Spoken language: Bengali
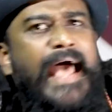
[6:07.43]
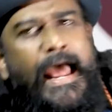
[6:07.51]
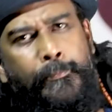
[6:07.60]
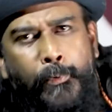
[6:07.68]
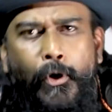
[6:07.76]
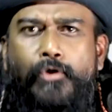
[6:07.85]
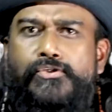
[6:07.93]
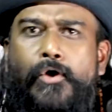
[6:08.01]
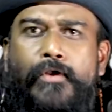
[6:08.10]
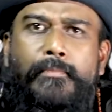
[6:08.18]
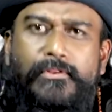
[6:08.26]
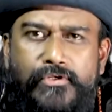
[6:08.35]
তারপরেও
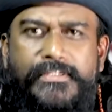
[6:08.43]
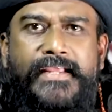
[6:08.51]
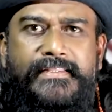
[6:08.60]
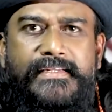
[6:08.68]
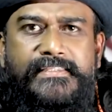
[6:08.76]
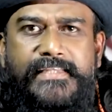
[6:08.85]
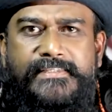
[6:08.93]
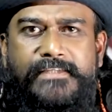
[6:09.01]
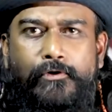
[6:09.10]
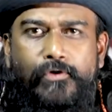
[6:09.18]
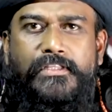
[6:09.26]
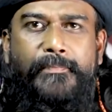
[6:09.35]
যখন আমরা দুইশো একত্রিশ টেস্ট
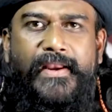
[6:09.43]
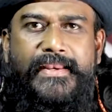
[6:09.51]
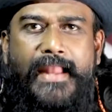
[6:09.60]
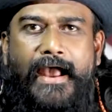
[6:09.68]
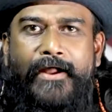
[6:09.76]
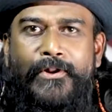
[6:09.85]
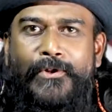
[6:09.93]
ডাউন করতে পারি না